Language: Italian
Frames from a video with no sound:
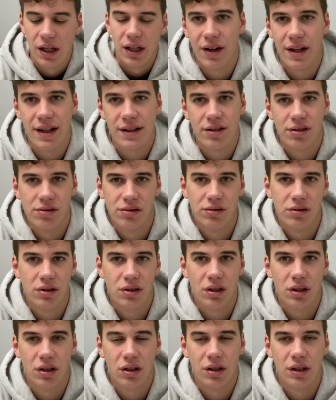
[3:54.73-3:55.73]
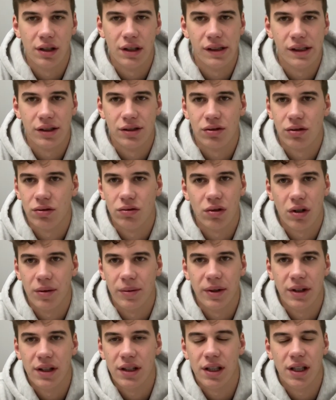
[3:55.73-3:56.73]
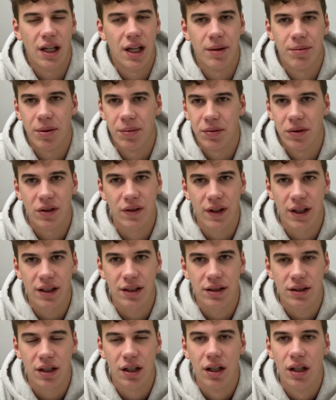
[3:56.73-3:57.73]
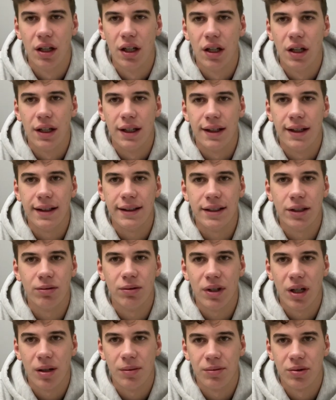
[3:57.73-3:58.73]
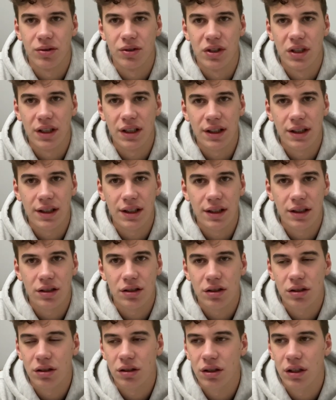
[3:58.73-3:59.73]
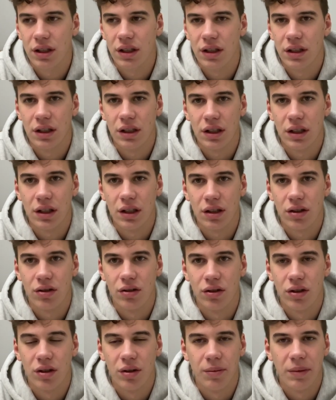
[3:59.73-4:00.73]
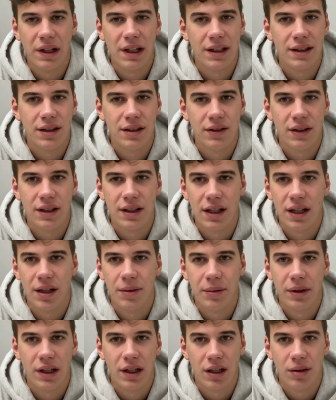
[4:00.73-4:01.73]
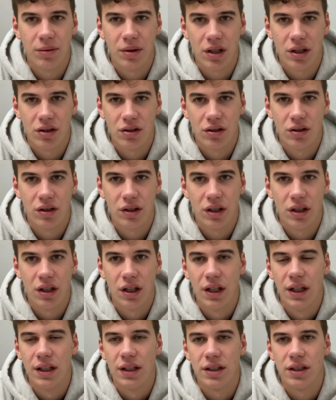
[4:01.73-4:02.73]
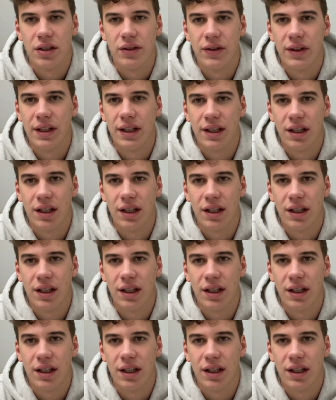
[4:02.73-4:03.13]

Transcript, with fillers: innanzitutto eh, strutturalmente è proprio diversa. Lì c'è un campus gigantesco eh, con mille attività, mille laboratori, si vede che